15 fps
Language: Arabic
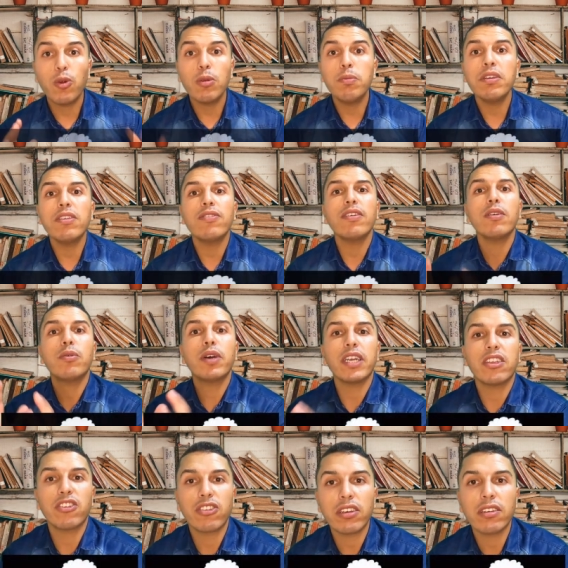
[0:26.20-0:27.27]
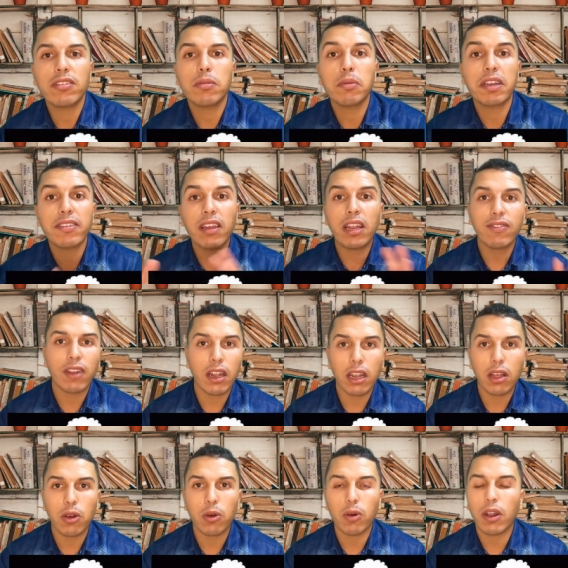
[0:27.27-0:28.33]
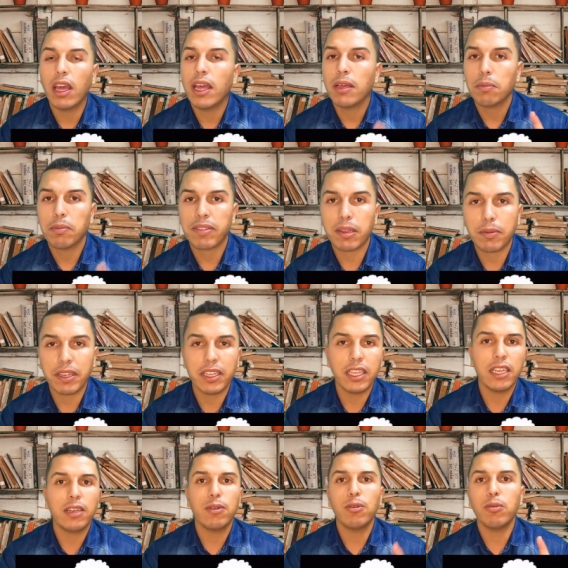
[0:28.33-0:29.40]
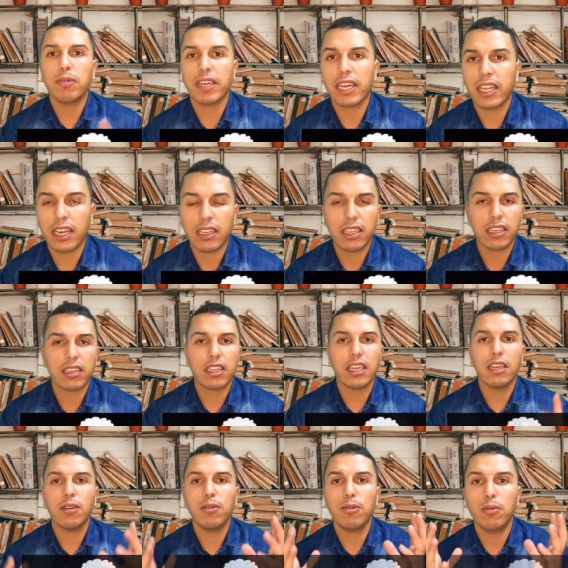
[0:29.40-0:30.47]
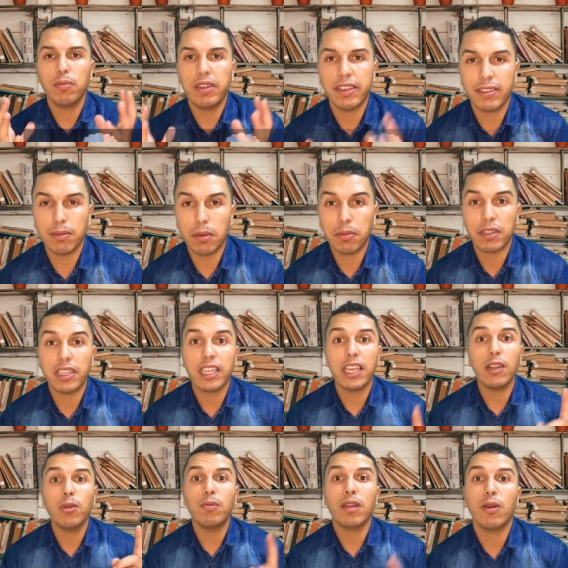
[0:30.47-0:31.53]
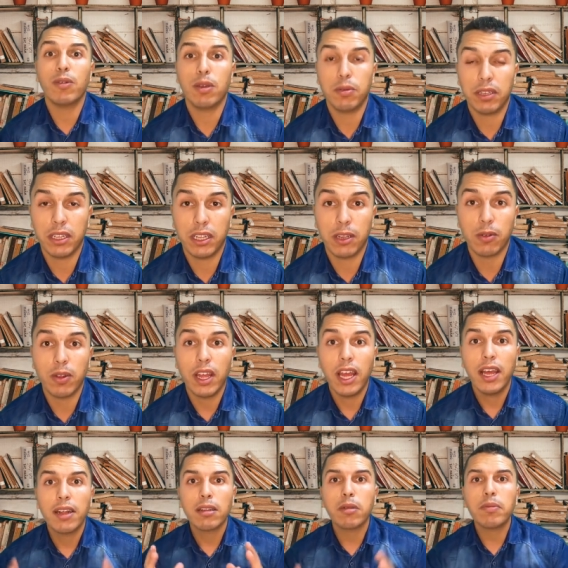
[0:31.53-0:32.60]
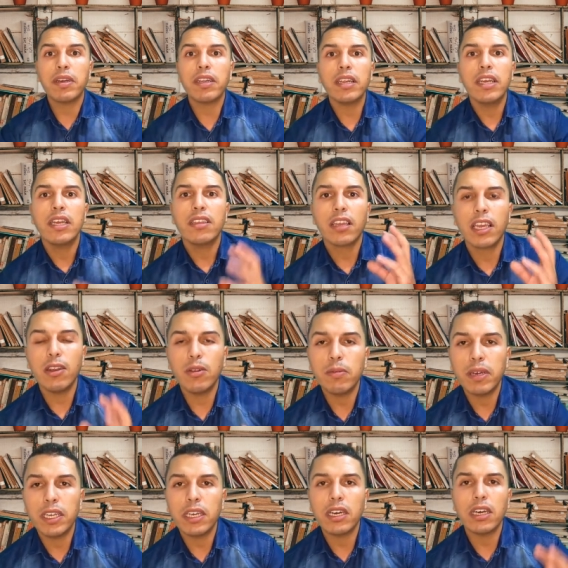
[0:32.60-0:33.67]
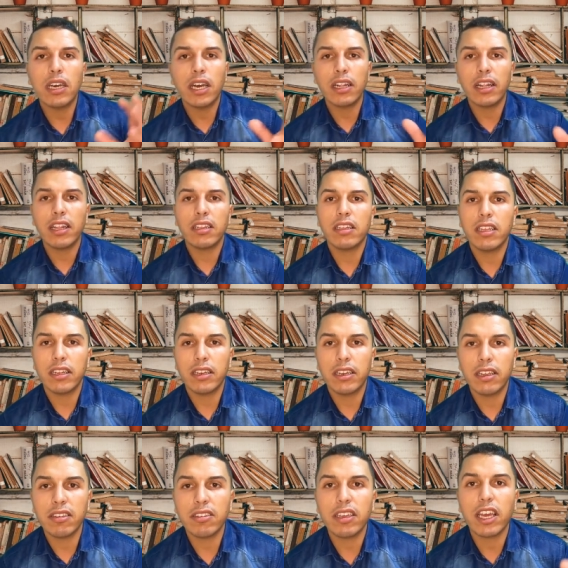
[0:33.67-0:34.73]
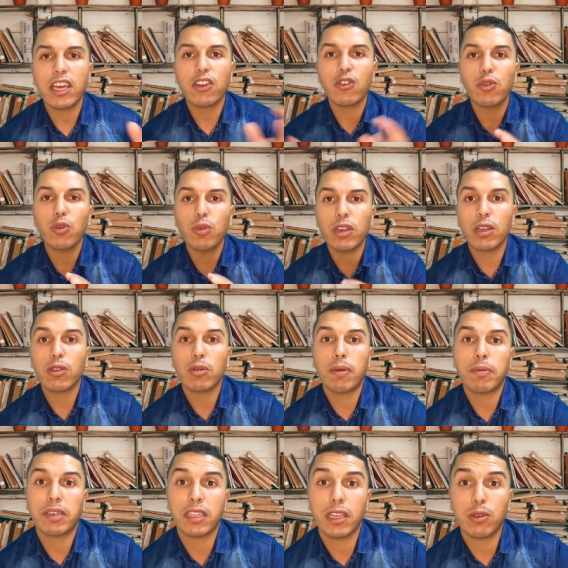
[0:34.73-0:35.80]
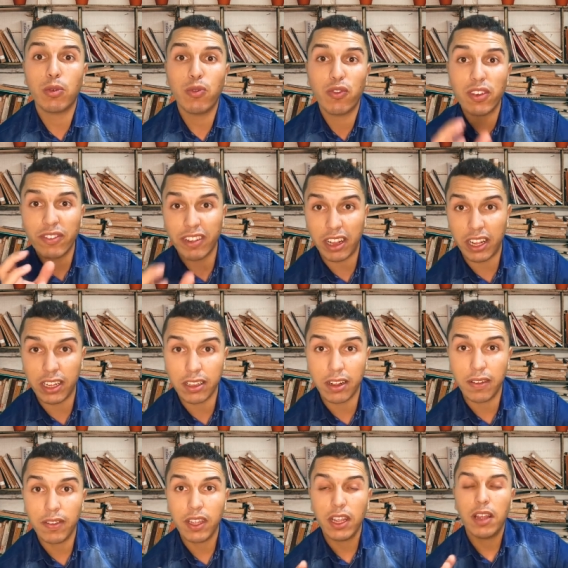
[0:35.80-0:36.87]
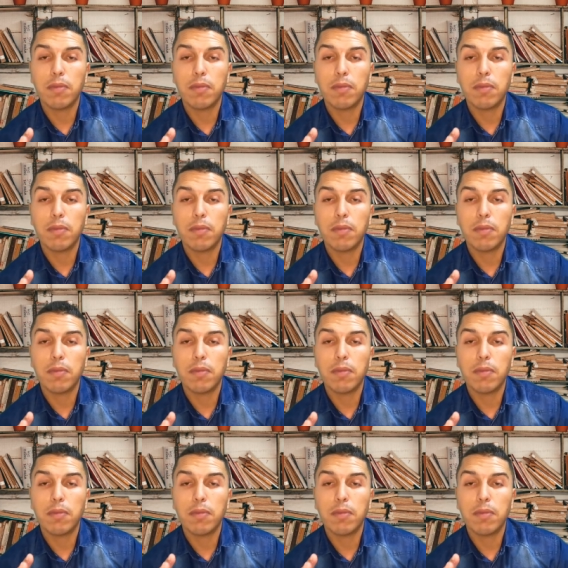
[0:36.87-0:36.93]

كل بيت فيه واحد الشخص مختلف على الاخر بالطبع ديالو بالكاركتير ديالو بالاهتمامات ديالو بالاولويات ديالو طبعا تخيلوا معايا هاد ثلاثه ديال الناس يخرجوا يهضروا مع بعضياتهم في نفس اللحظه